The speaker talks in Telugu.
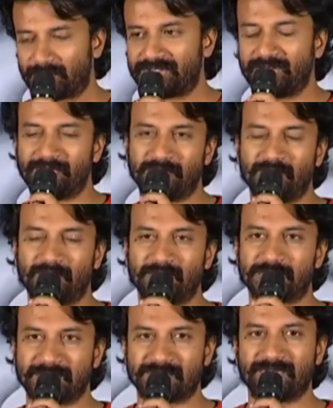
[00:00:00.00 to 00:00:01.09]
ప్రతి రివ్యూలో
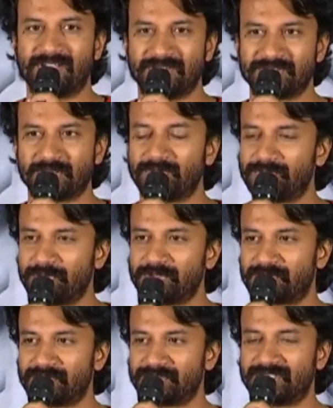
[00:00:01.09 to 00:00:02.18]
స్పెసిఫిక్గా ఈషా
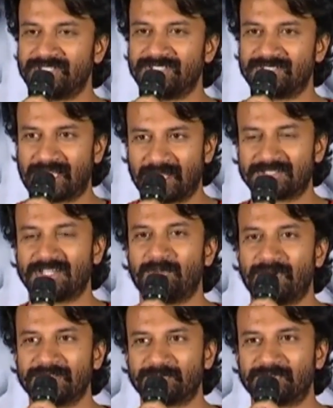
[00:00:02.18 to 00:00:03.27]
పర్ఫార్మెన్స్ గురించి చాలా చాలా
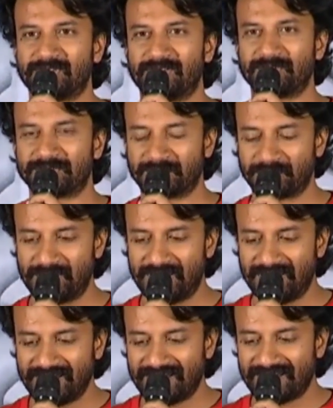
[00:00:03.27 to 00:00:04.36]
బాగా చెప్తున్నారు సో
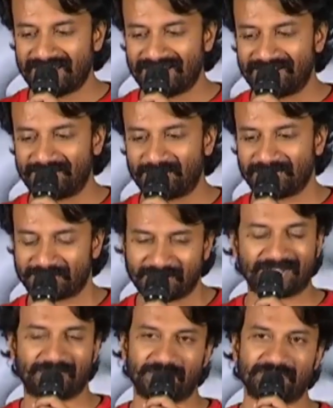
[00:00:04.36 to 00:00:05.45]

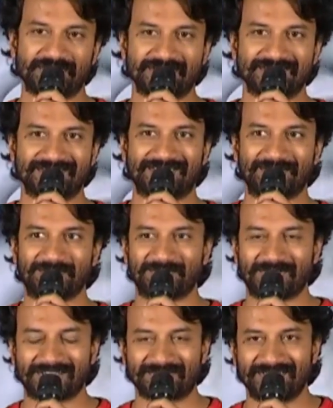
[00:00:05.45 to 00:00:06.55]
ఈషా కంగ్రాచులేషన్స్ యూ
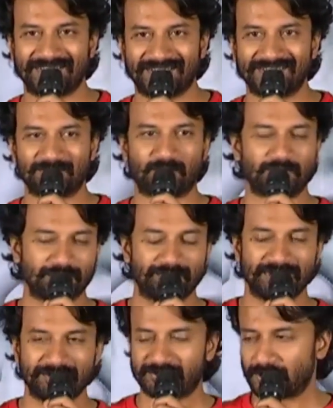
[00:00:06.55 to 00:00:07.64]
యాక్చువల్లీ డన్ ఇట్ వాట్ యూ
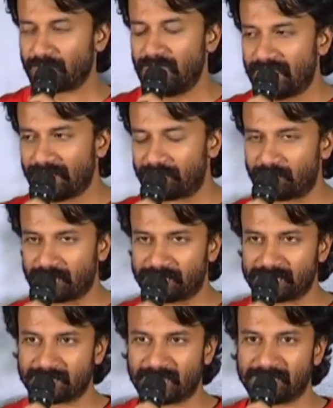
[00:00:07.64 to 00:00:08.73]
బిలీవ్ సో ఎవ్రీ వన్
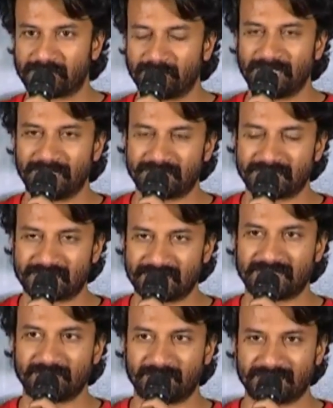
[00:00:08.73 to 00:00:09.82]
ఆఫ్ అస్ మేము అందరం బిలీవ్ చేసి
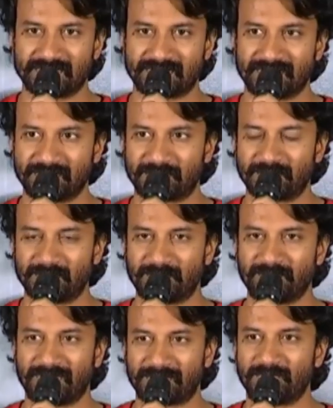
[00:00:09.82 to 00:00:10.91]
ఈ సినిమా చేసినందుకు
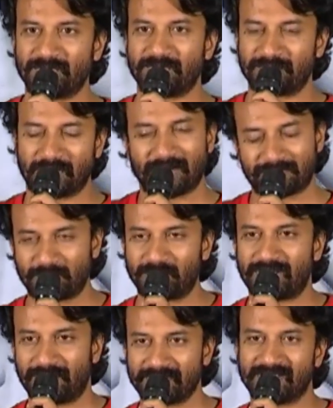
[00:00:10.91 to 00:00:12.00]
మాకు ఆ
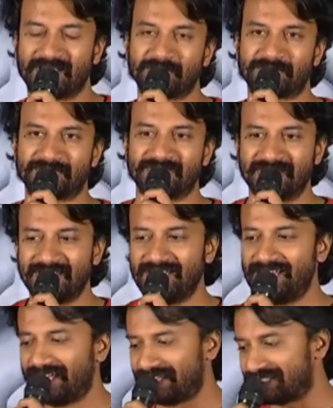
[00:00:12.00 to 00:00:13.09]
ఫ్రూట్ ఆ విధంగానే వచ్చింది
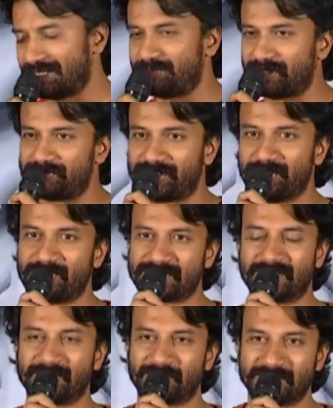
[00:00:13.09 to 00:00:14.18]
అట్ ద సేమ్ టైం
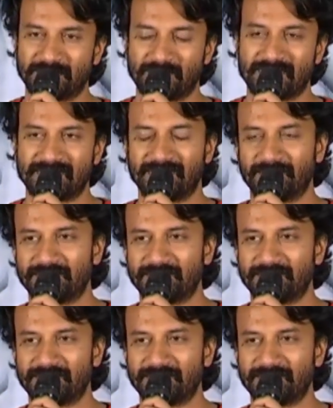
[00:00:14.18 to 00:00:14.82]
శ్రీనివాస్ గారి గురించి వాసన్